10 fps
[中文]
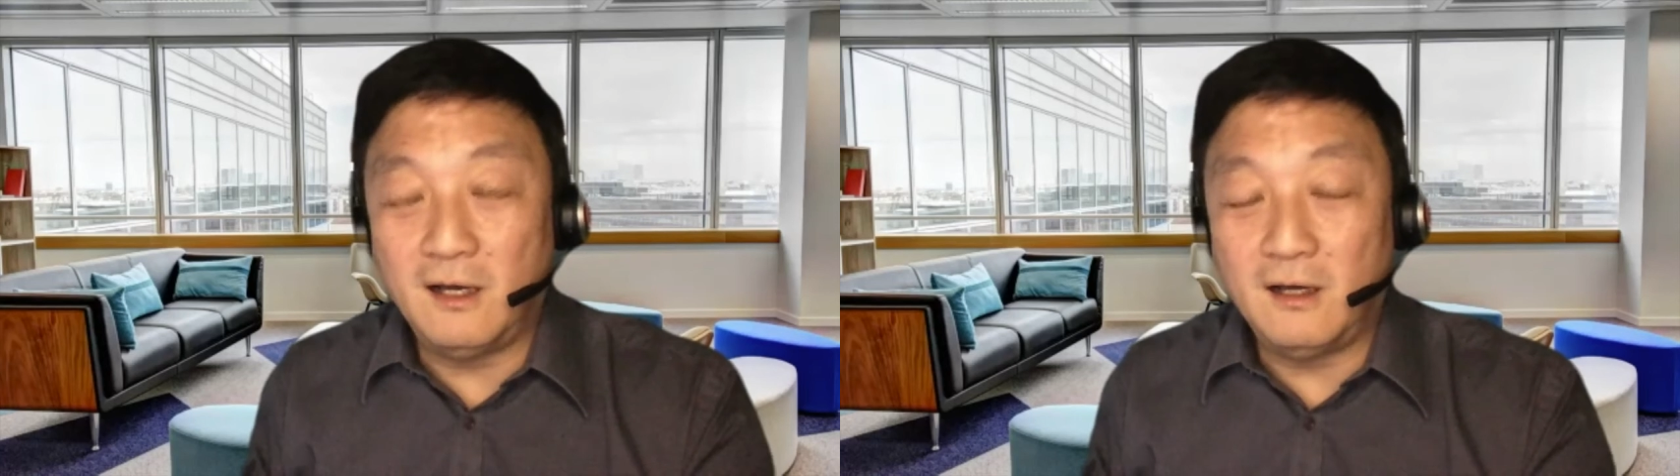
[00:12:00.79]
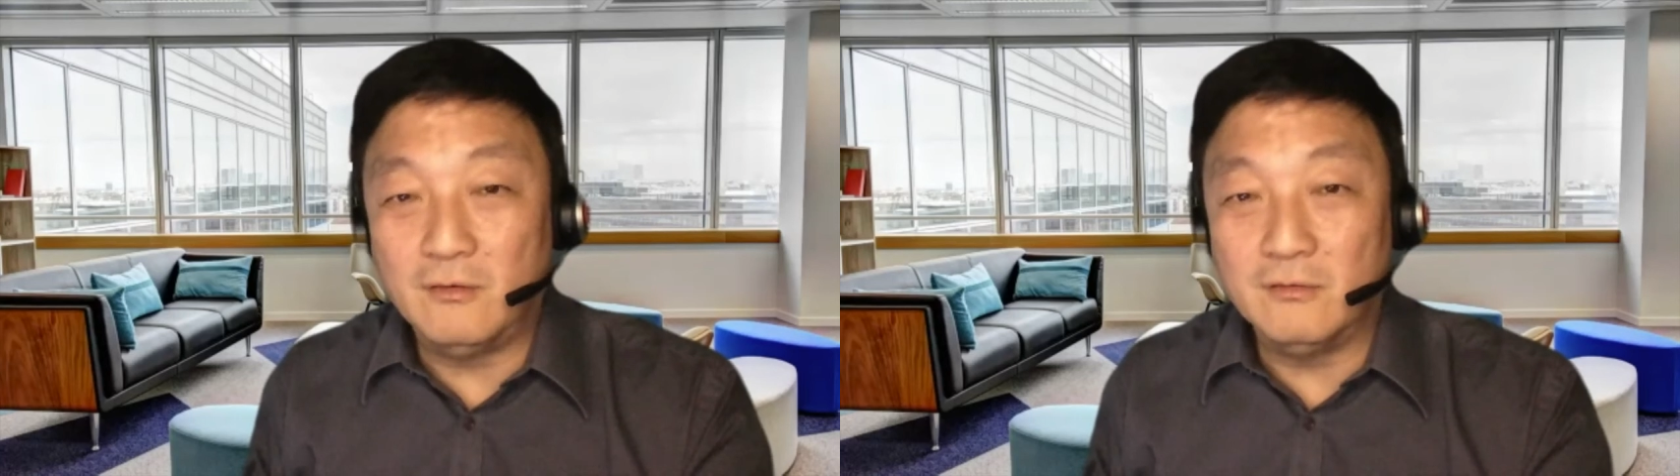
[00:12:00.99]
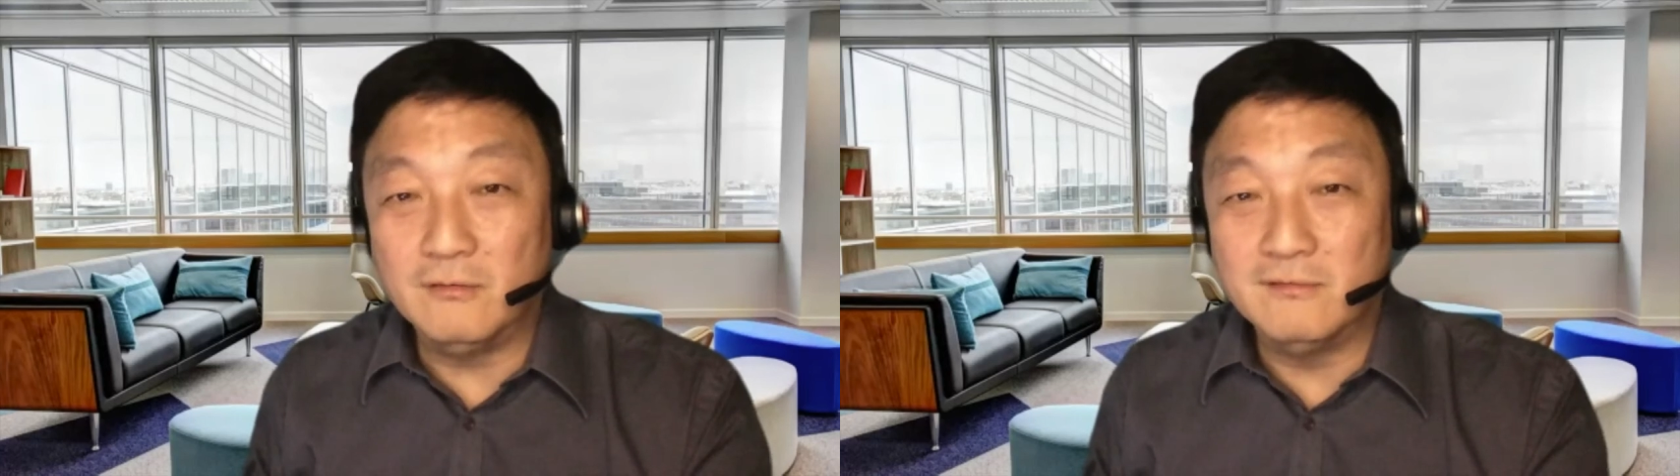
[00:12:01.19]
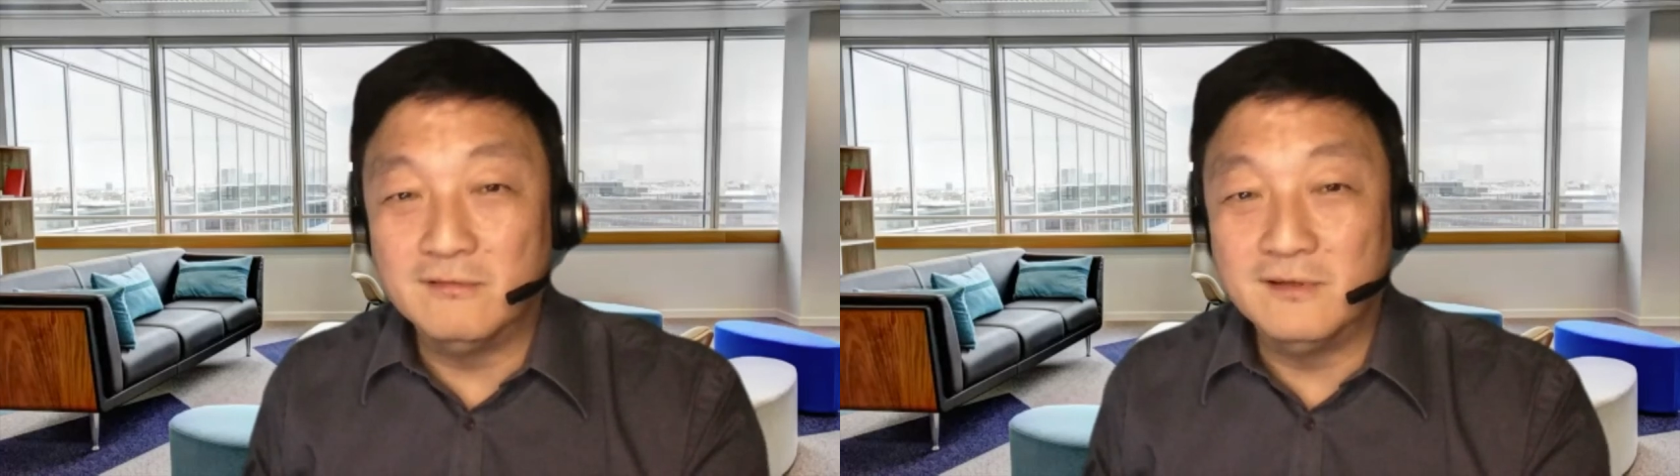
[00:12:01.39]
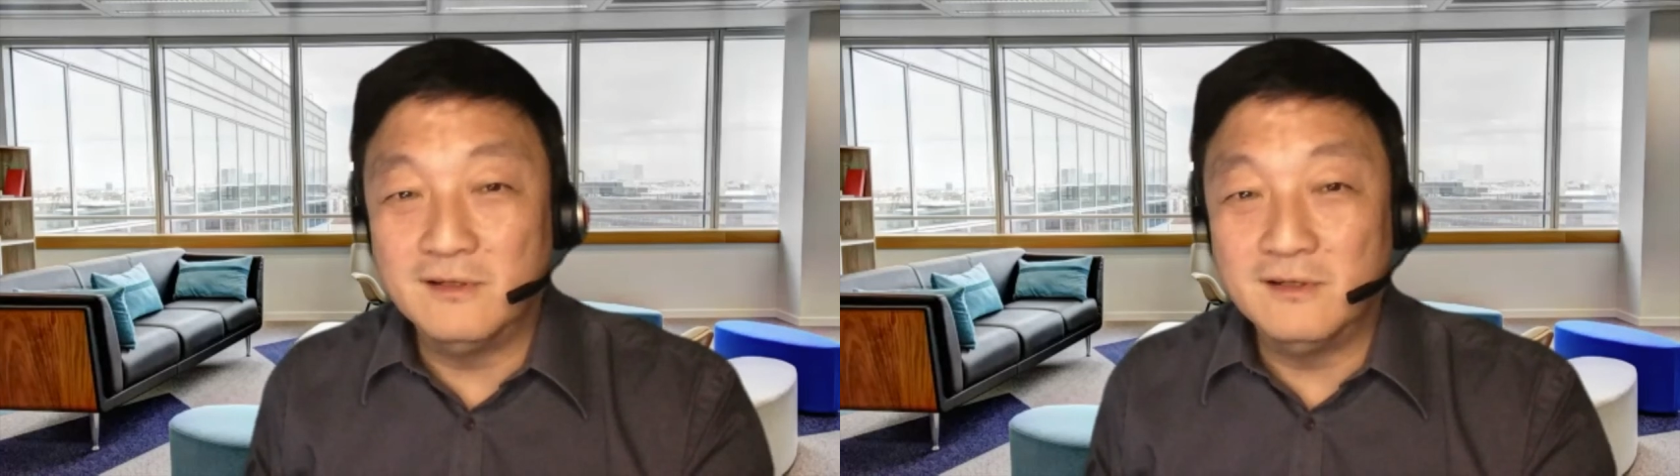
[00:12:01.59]
后
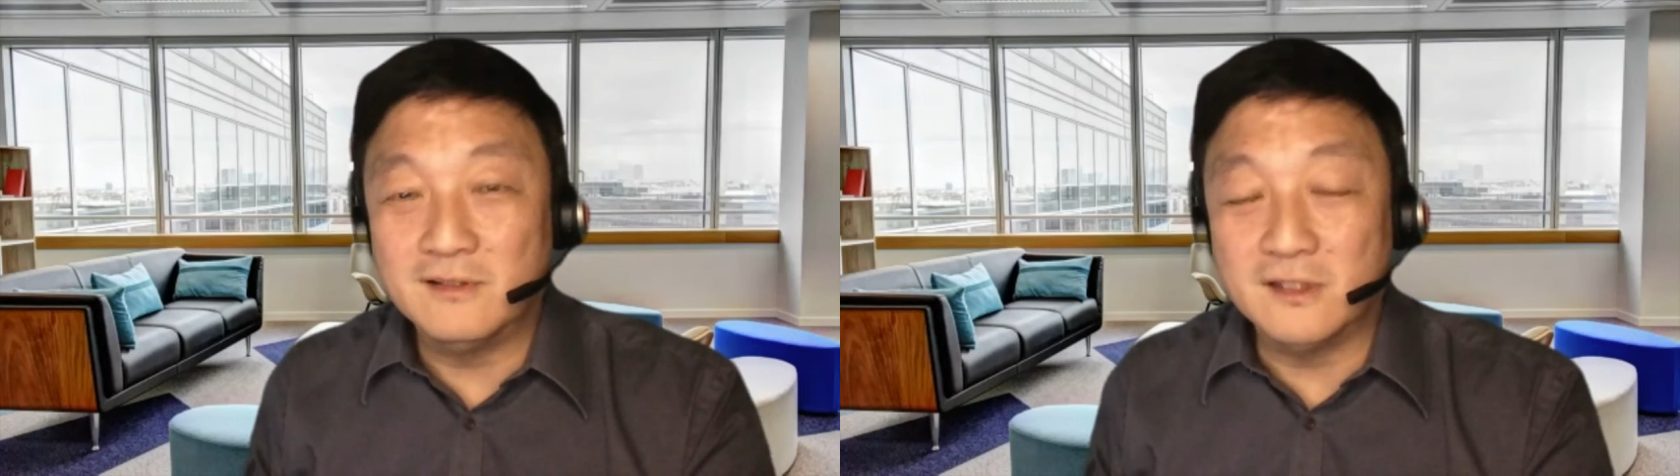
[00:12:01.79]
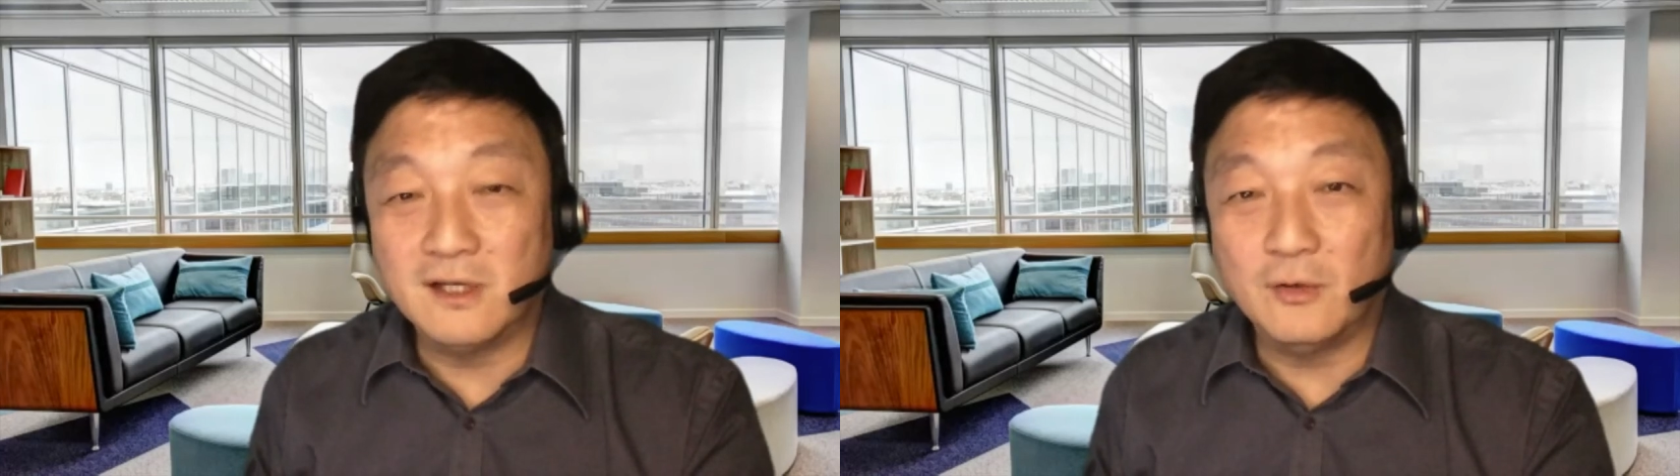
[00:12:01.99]
等到